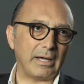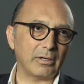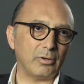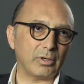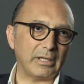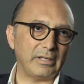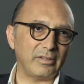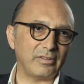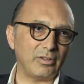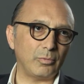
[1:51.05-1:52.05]
ancora
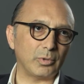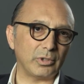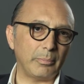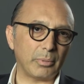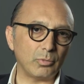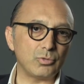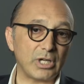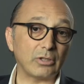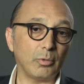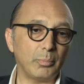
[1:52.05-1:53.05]
l'inestetismo non è
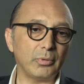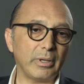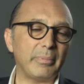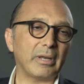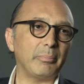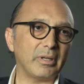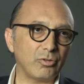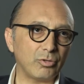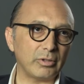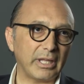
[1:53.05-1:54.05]
pronunciato oppure per
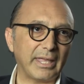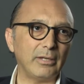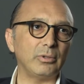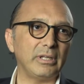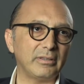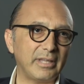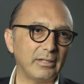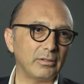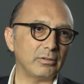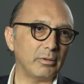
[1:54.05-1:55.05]
persone che non
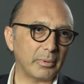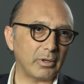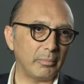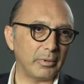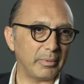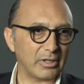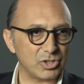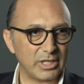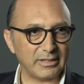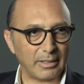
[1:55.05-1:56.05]
intendono proprio
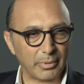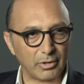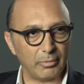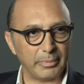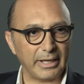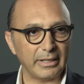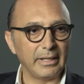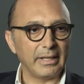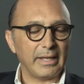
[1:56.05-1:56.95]
per scelta propria